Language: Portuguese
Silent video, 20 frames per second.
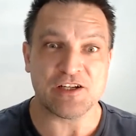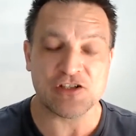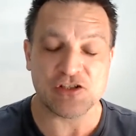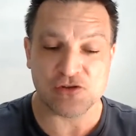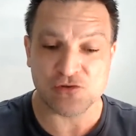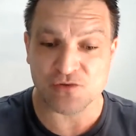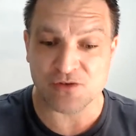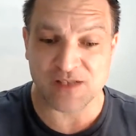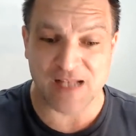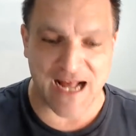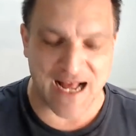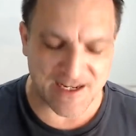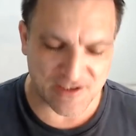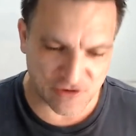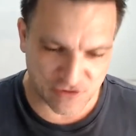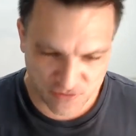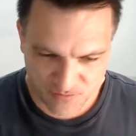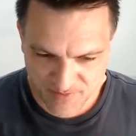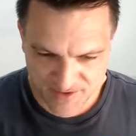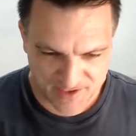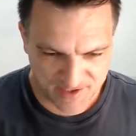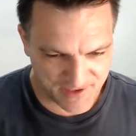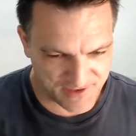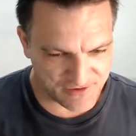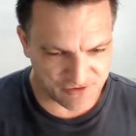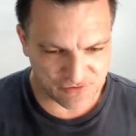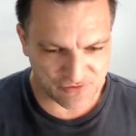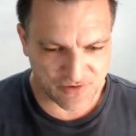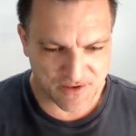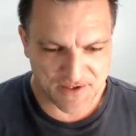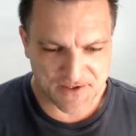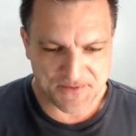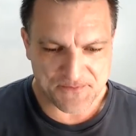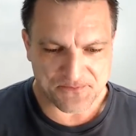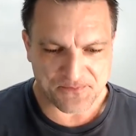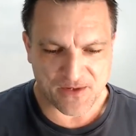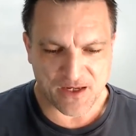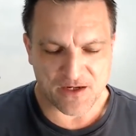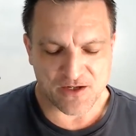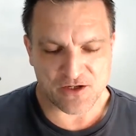estudar sobre isso
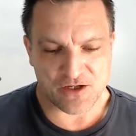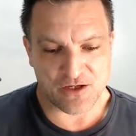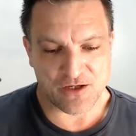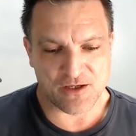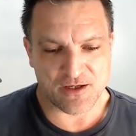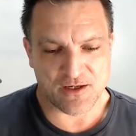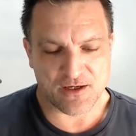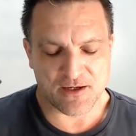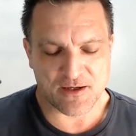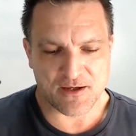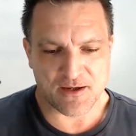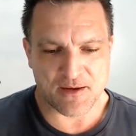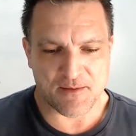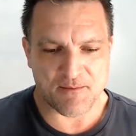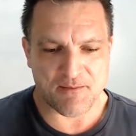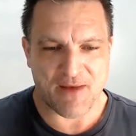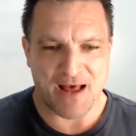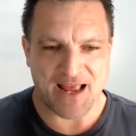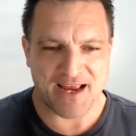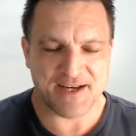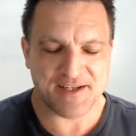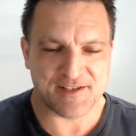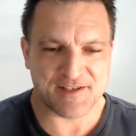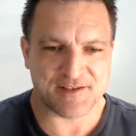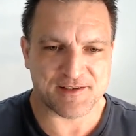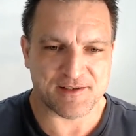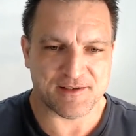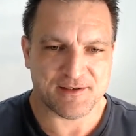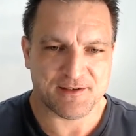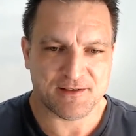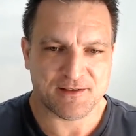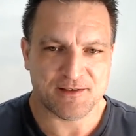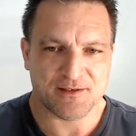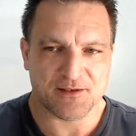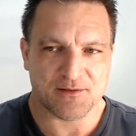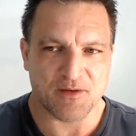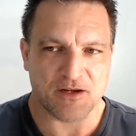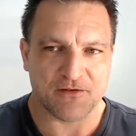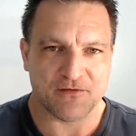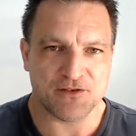uh, mais, uh,
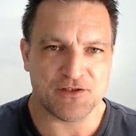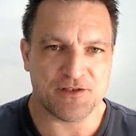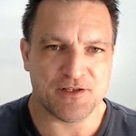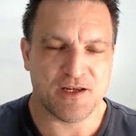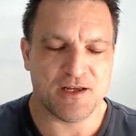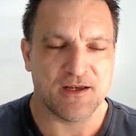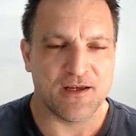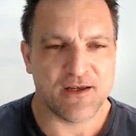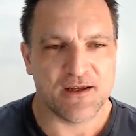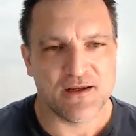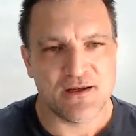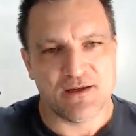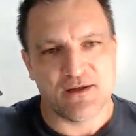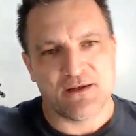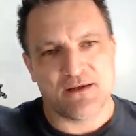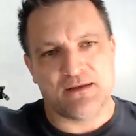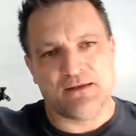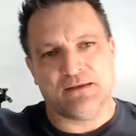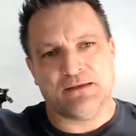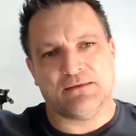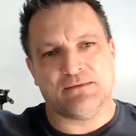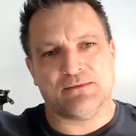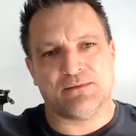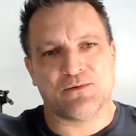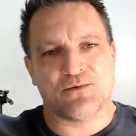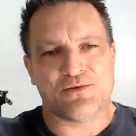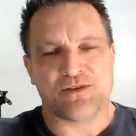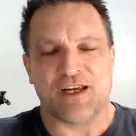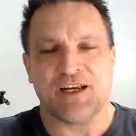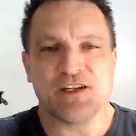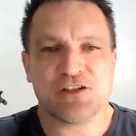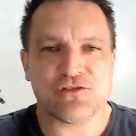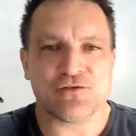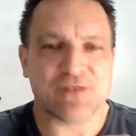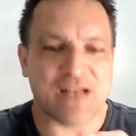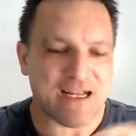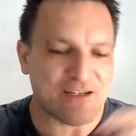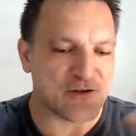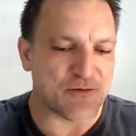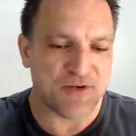como é que eu vou dizer? Consegue
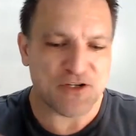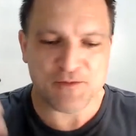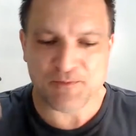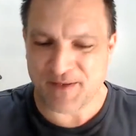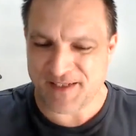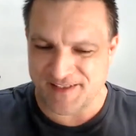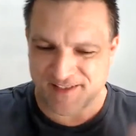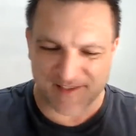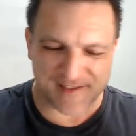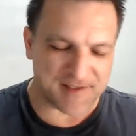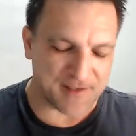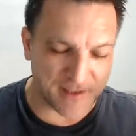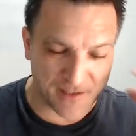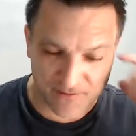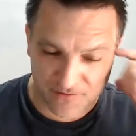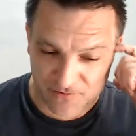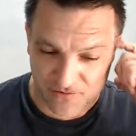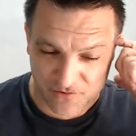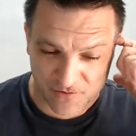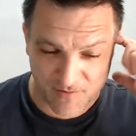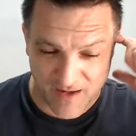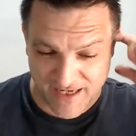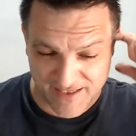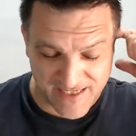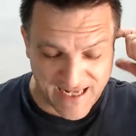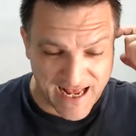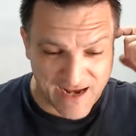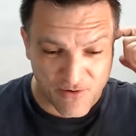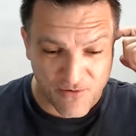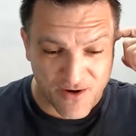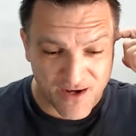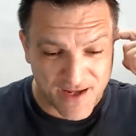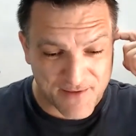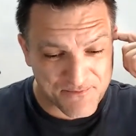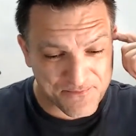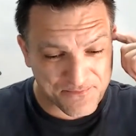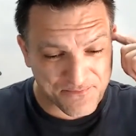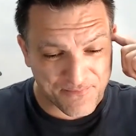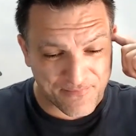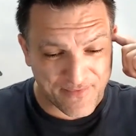estudar sobre isso pesquisando e tudo mais.
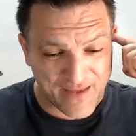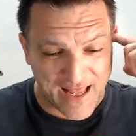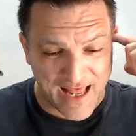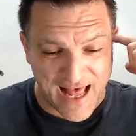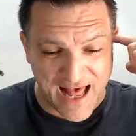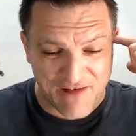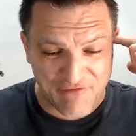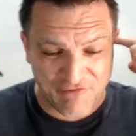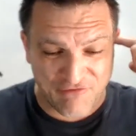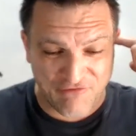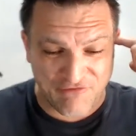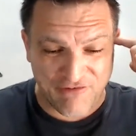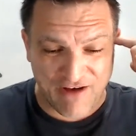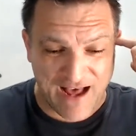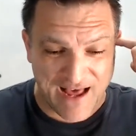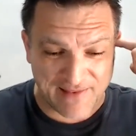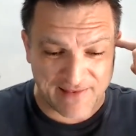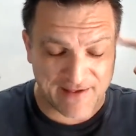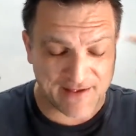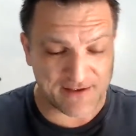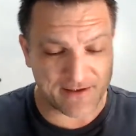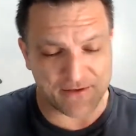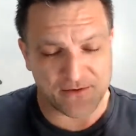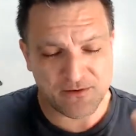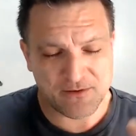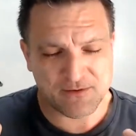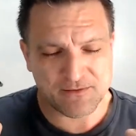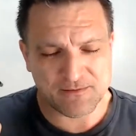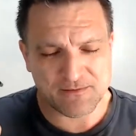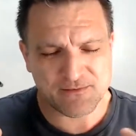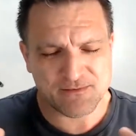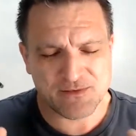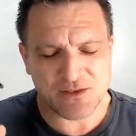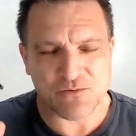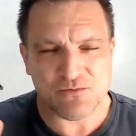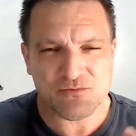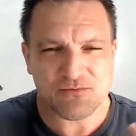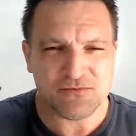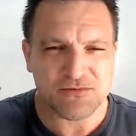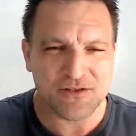Agora, a fala,
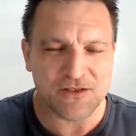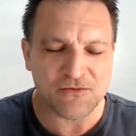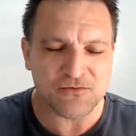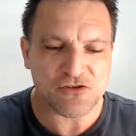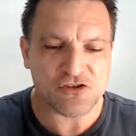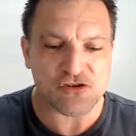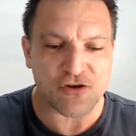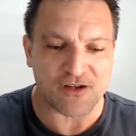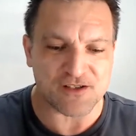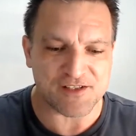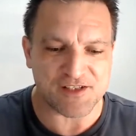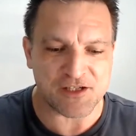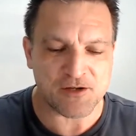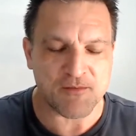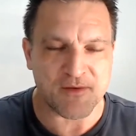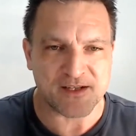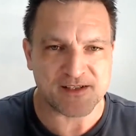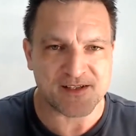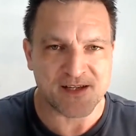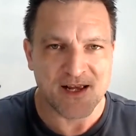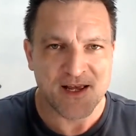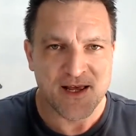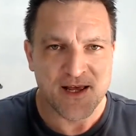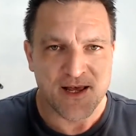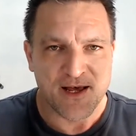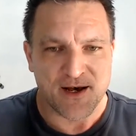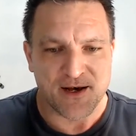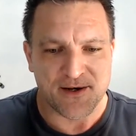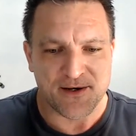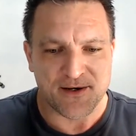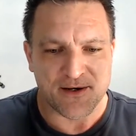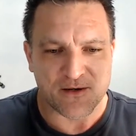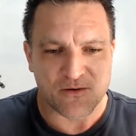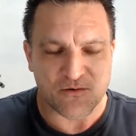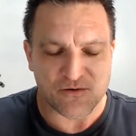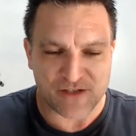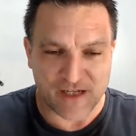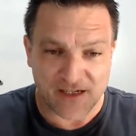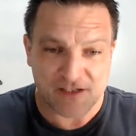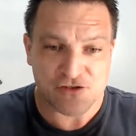não, não sozinho, mas uh,
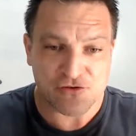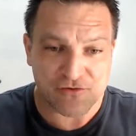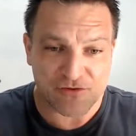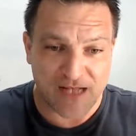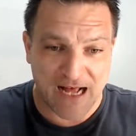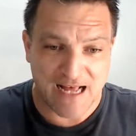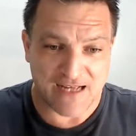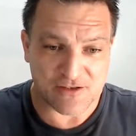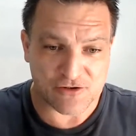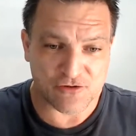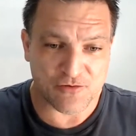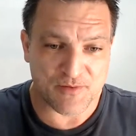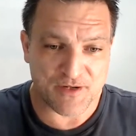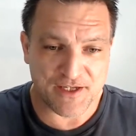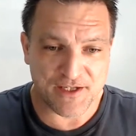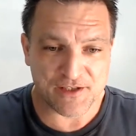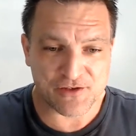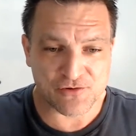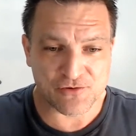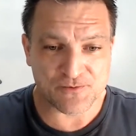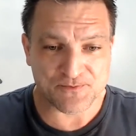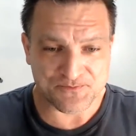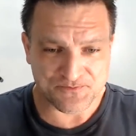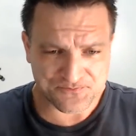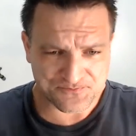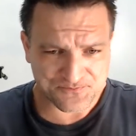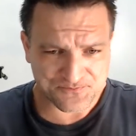consegue estudar sobre isso